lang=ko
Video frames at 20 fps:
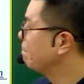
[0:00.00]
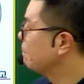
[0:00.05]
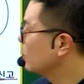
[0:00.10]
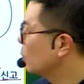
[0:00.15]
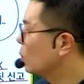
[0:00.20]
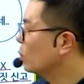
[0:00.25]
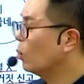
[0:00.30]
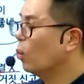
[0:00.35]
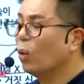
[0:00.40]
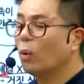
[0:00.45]

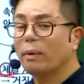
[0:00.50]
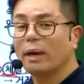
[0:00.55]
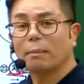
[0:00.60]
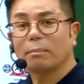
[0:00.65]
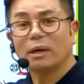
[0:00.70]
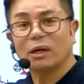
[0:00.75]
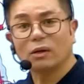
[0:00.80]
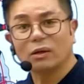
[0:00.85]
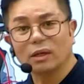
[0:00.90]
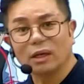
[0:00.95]
또는
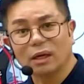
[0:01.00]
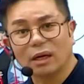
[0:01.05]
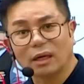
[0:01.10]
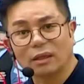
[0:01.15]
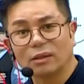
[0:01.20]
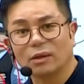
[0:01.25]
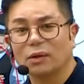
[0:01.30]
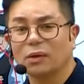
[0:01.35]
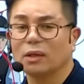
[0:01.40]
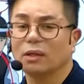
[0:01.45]
500만 원의
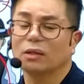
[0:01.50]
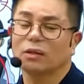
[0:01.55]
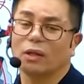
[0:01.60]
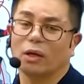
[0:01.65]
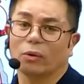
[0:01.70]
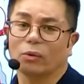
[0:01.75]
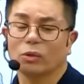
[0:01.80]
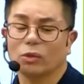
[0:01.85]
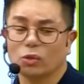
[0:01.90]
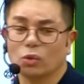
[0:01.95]
과태료 있는
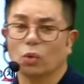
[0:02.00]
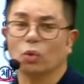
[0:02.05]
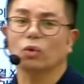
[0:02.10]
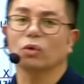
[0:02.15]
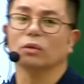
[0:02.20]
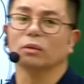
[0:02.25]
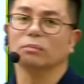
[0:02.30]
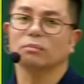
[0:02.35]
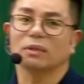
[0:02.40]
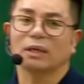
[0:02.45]
내용을 조금